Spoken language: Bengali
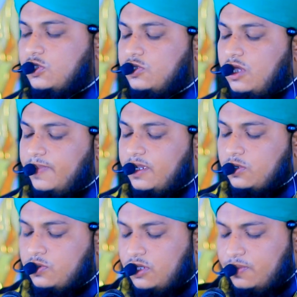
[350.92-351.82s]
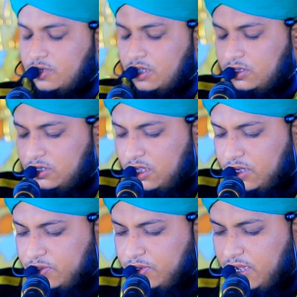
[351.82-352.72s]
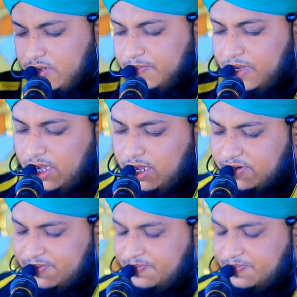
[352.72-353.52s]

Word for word: জবান কুলে বলি আল্লাহ আকবার